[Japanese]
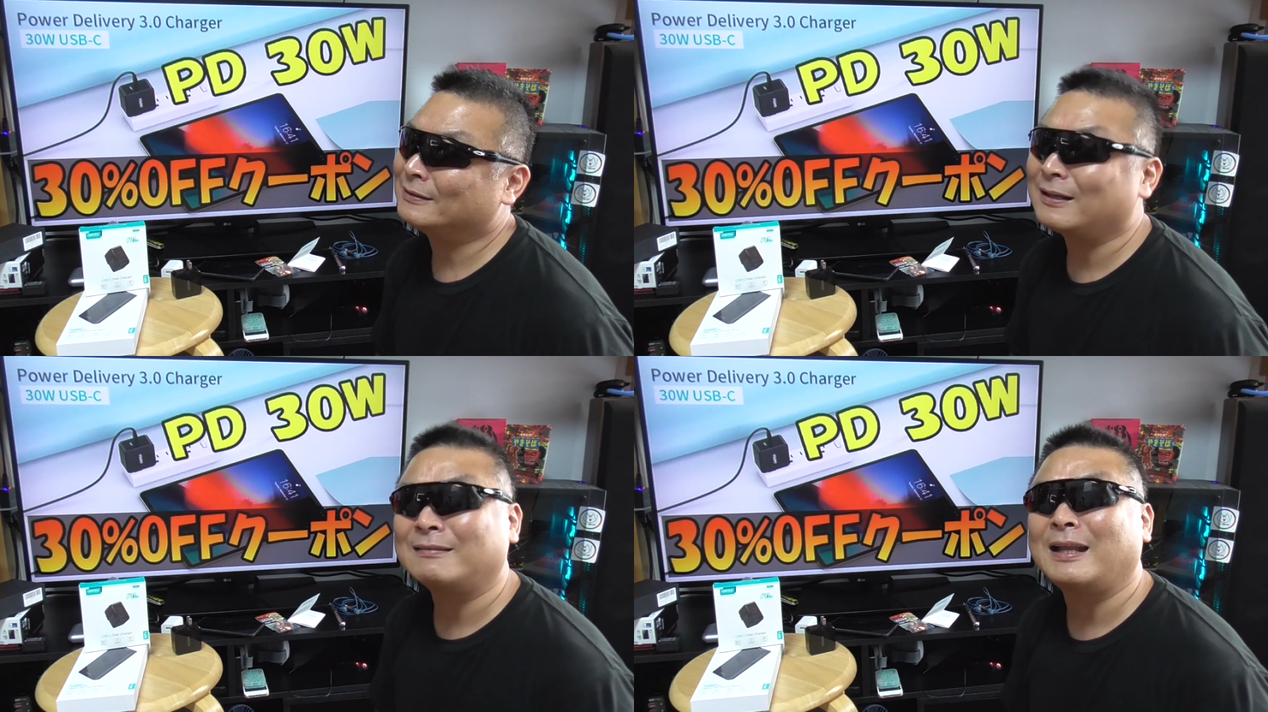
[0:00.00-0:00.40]

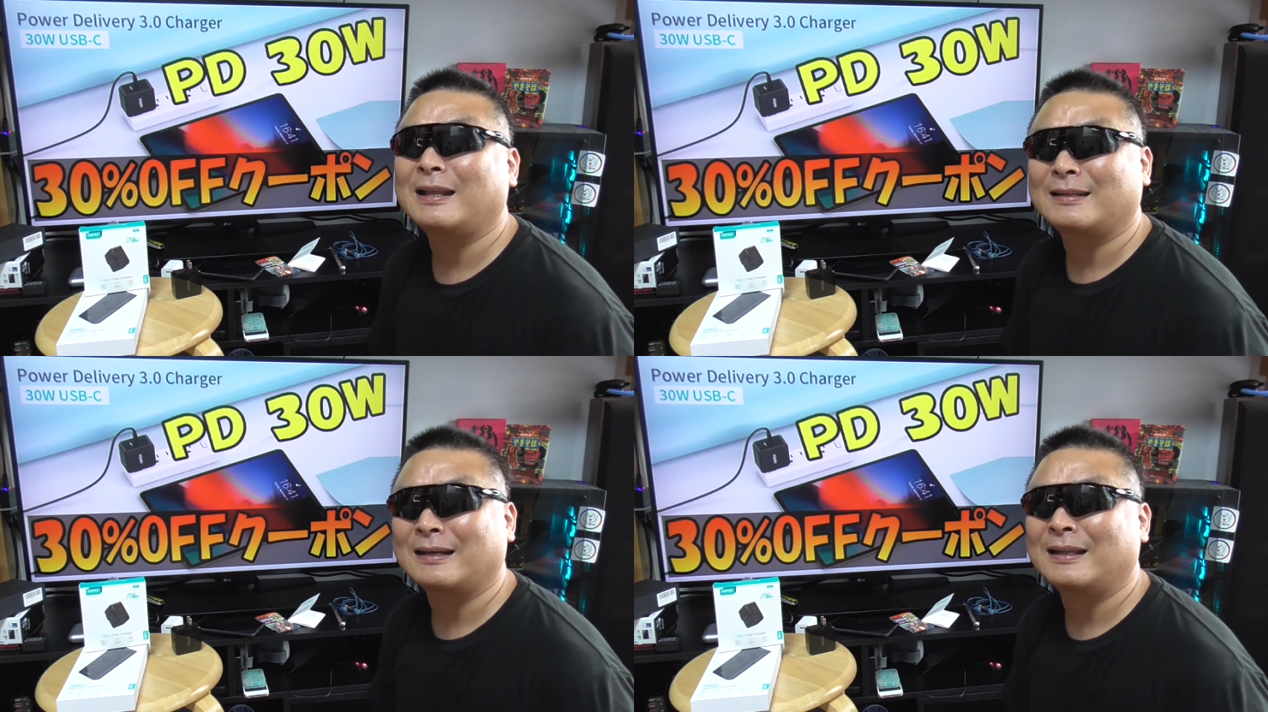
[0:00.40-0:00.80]
いくらぐら
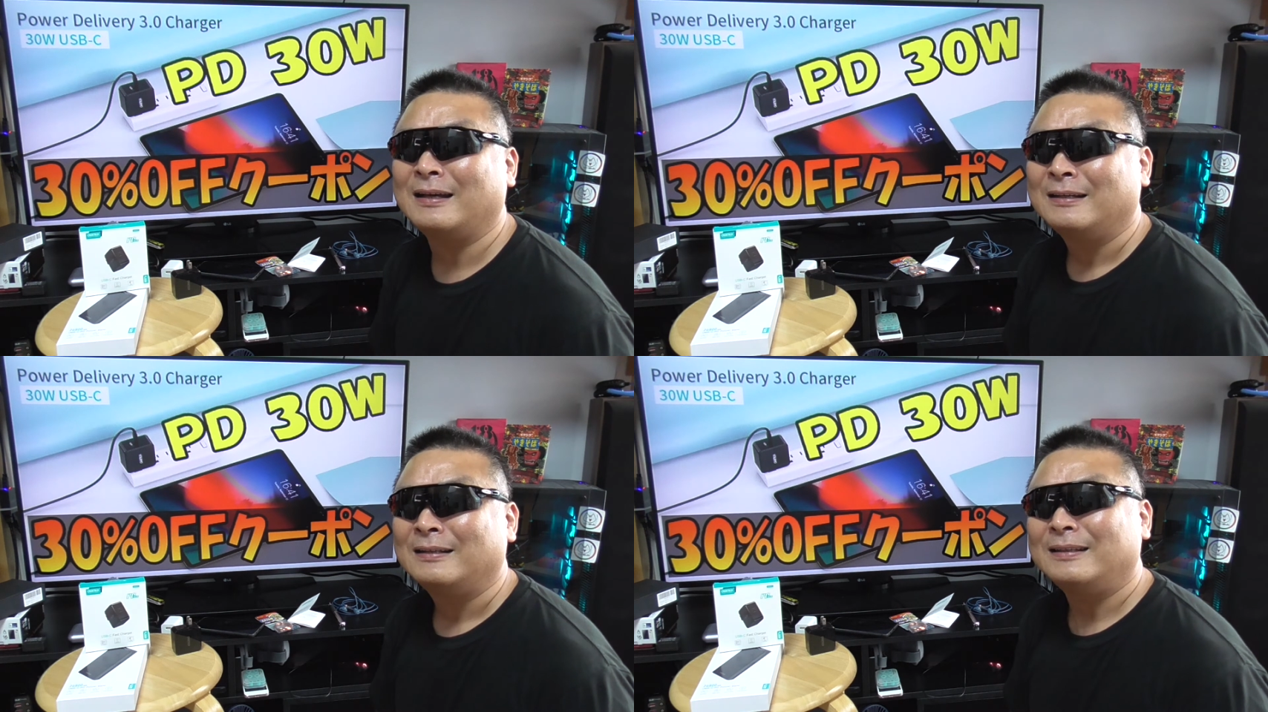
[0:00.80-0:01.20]
いだったか
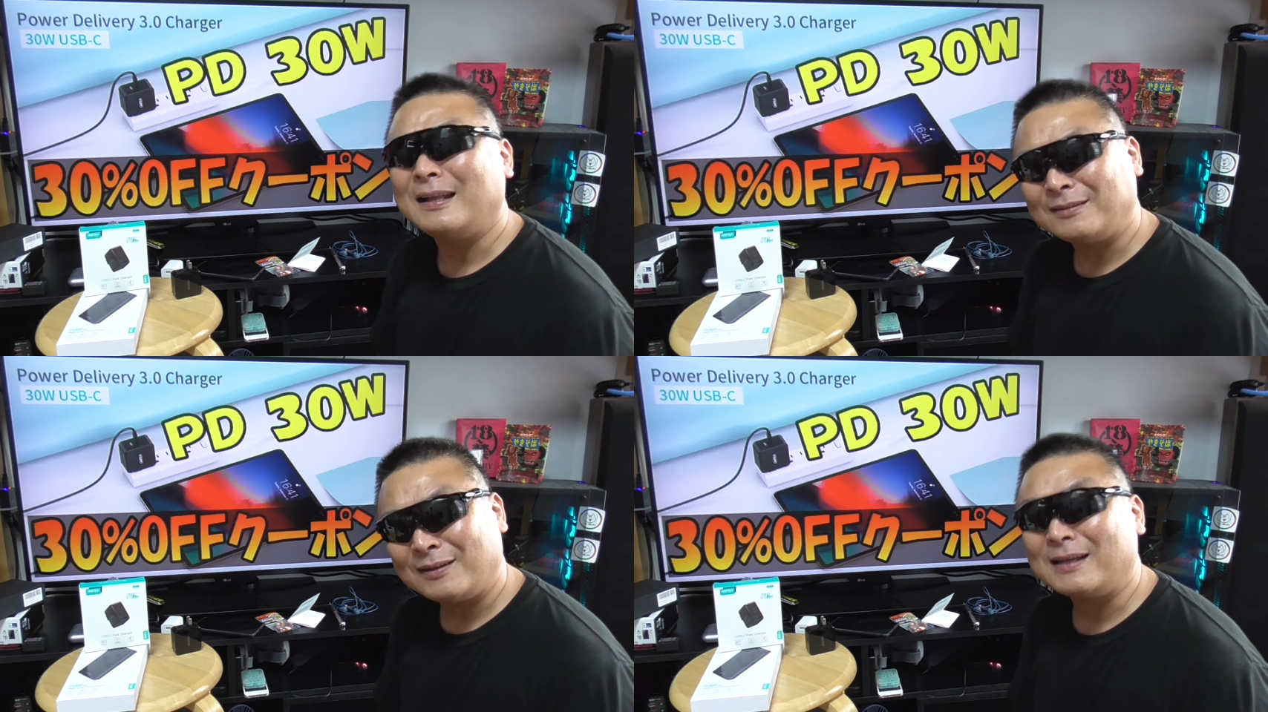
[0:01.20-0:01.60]
な
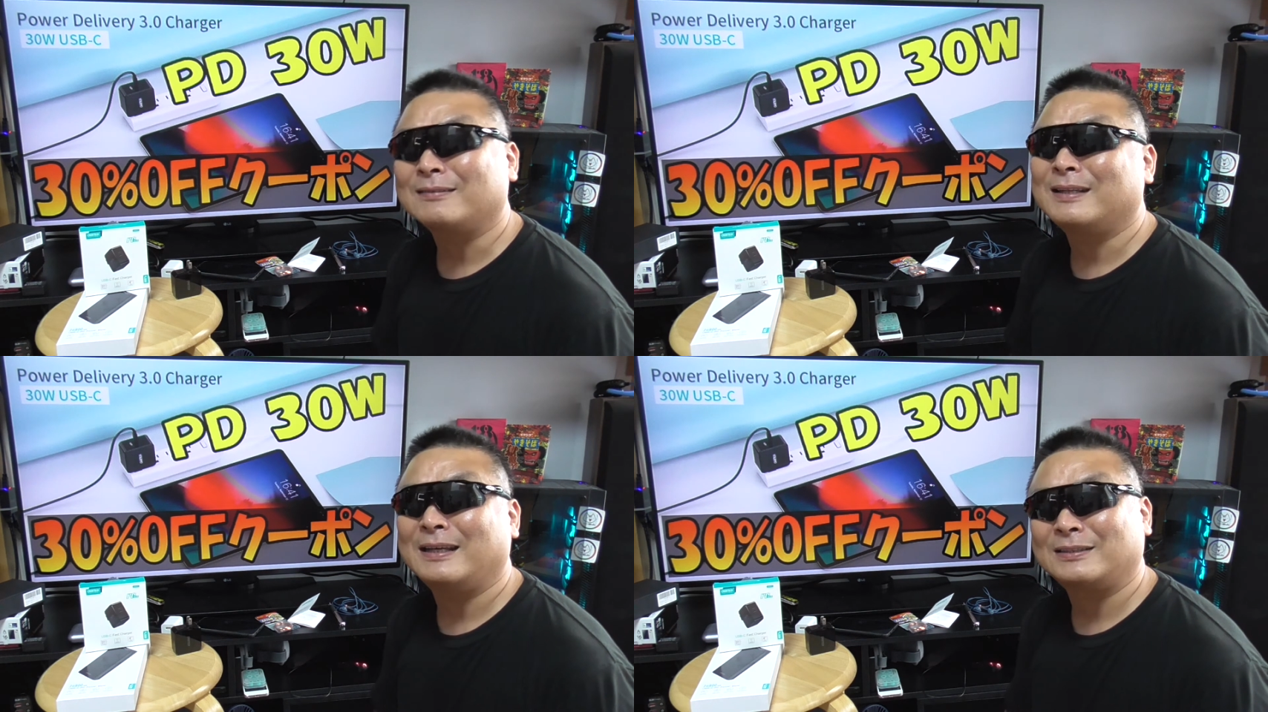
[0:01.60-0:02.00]
なんとな
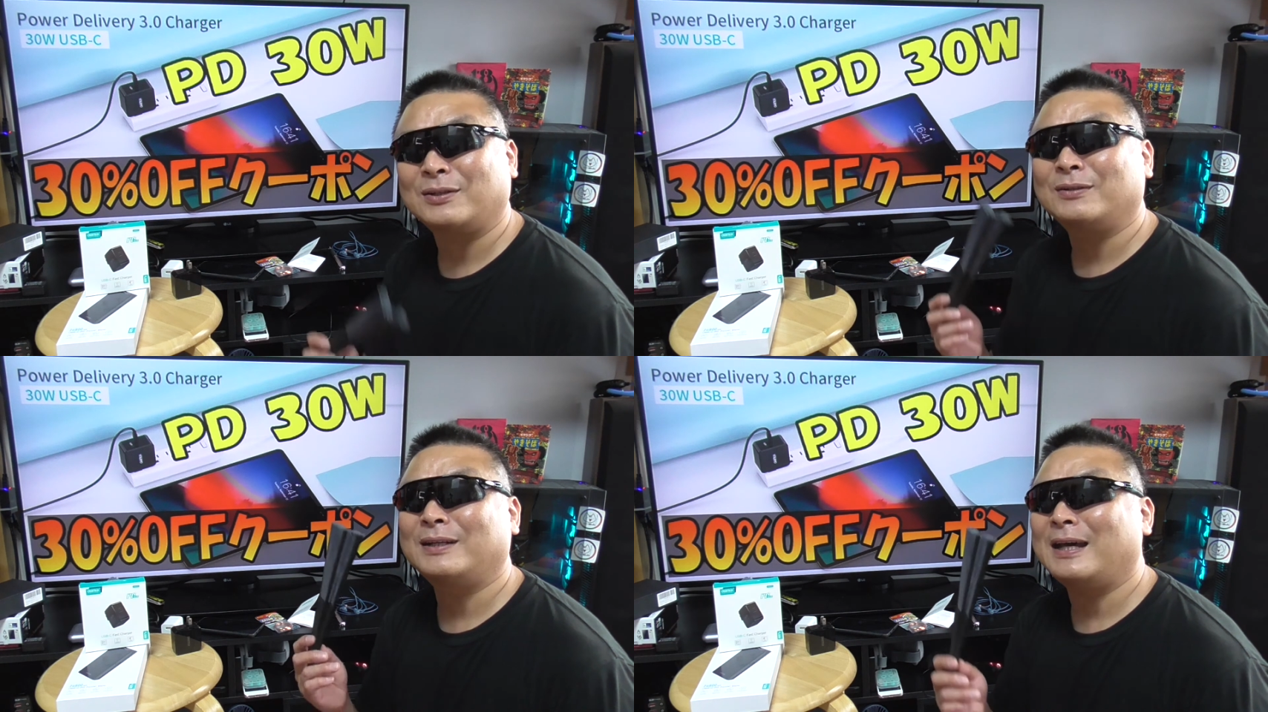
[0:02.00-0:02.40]
くねそれぐ